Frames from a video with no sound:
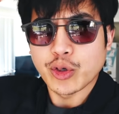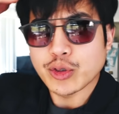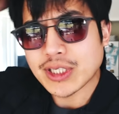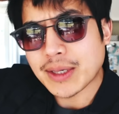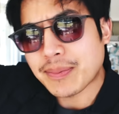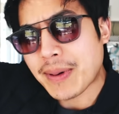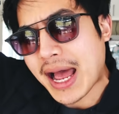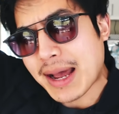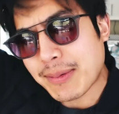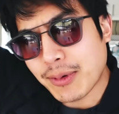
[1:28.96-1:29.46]
ดูส
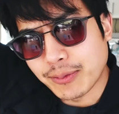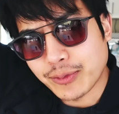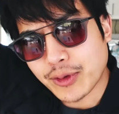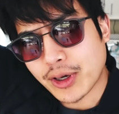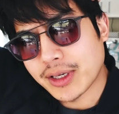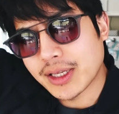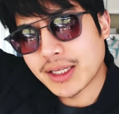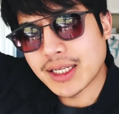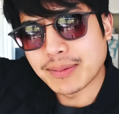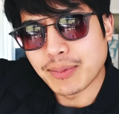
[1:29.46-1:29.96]
ภาพผมตอ
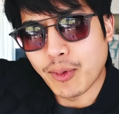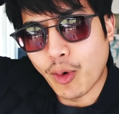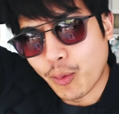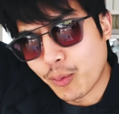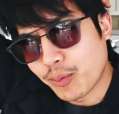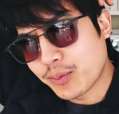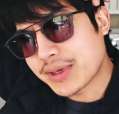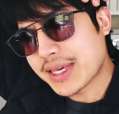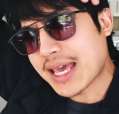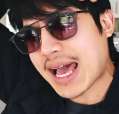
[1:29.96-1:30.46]
นนี้ดิผม
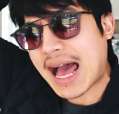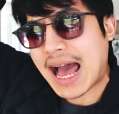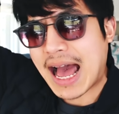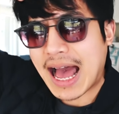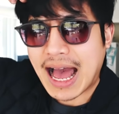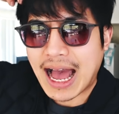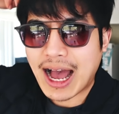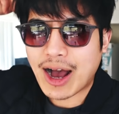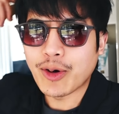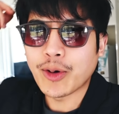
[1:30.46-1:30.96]

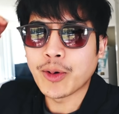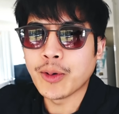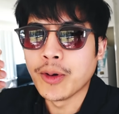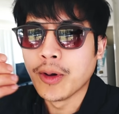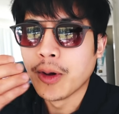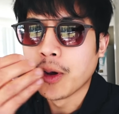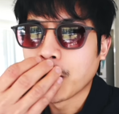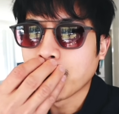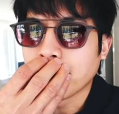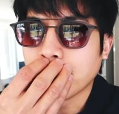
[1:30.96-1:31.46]
ยาว
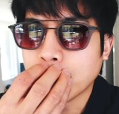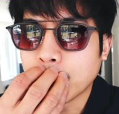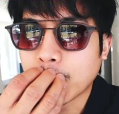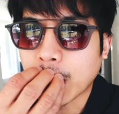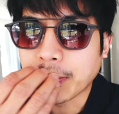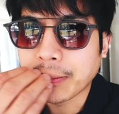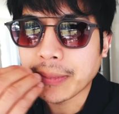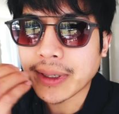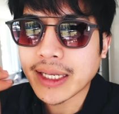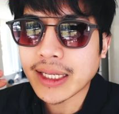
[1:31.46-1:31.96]
หนว
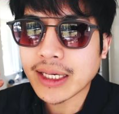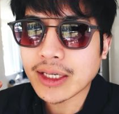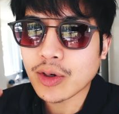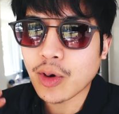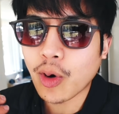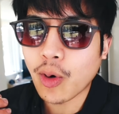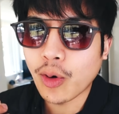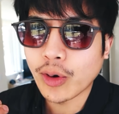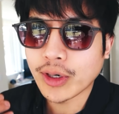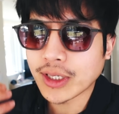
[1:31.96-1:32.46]
ดไม่ได้
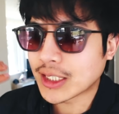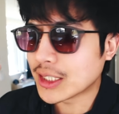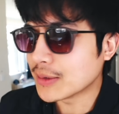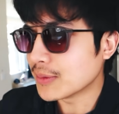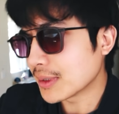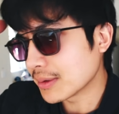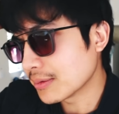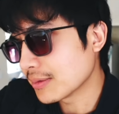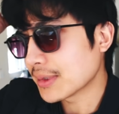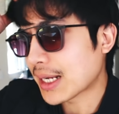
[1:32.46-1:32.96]
โกนคือ
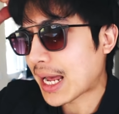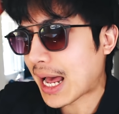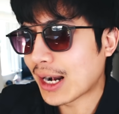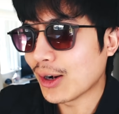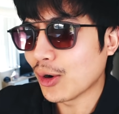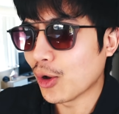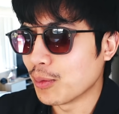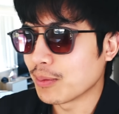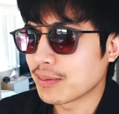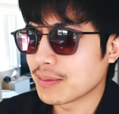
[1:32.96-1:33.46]
มันอา
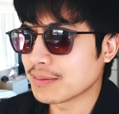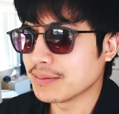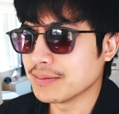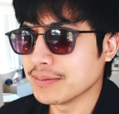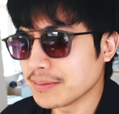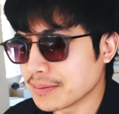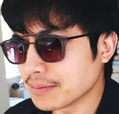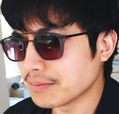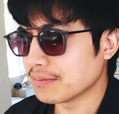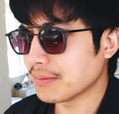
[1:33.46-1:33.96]
รมณ์
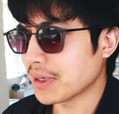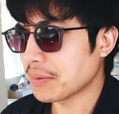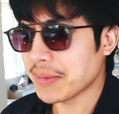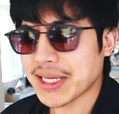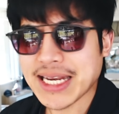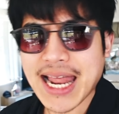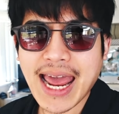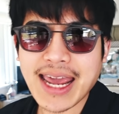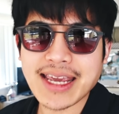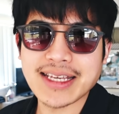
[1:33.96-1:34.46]
มันไม่
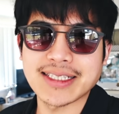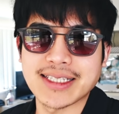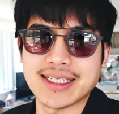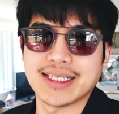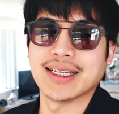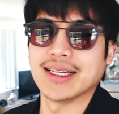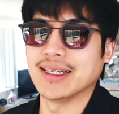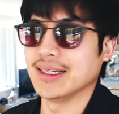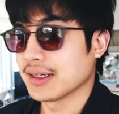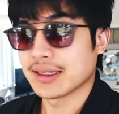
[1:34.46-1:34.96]
ได้จริง
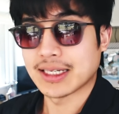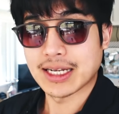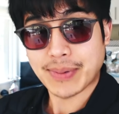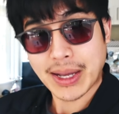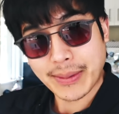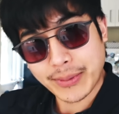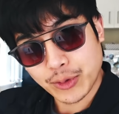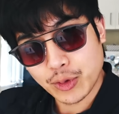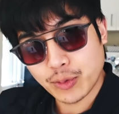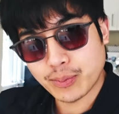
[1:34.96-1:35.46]
อ่ะเดี๋ยว
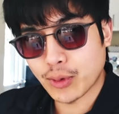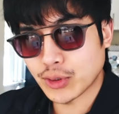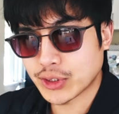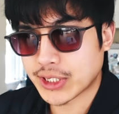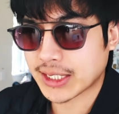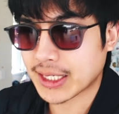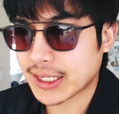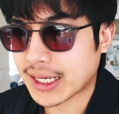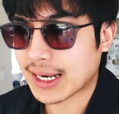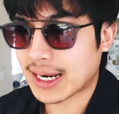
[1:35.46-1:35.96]
พาไปดูโปรเจ
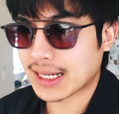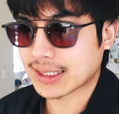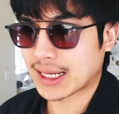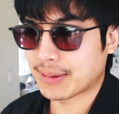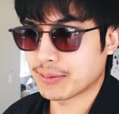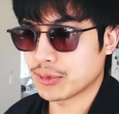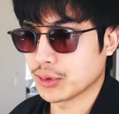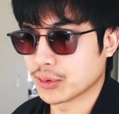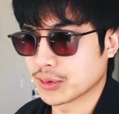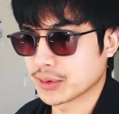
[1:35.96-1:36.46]
กต์ที่กำลัง
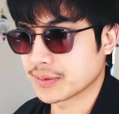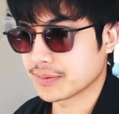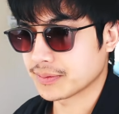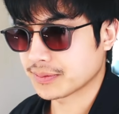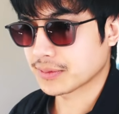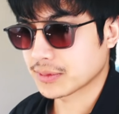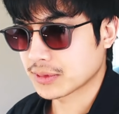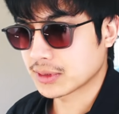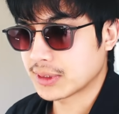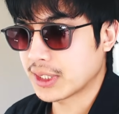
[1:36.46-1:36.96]
ทำอยู่
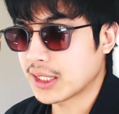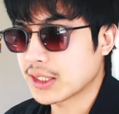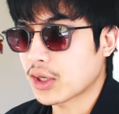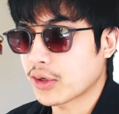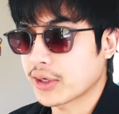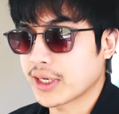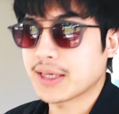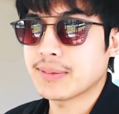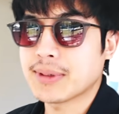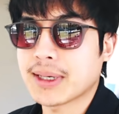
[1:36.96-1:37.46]
ที่ตอ
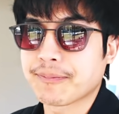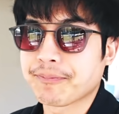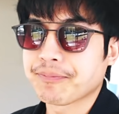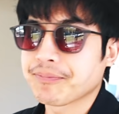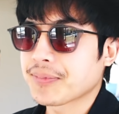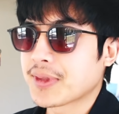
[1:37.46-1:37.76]
นนี้แบบ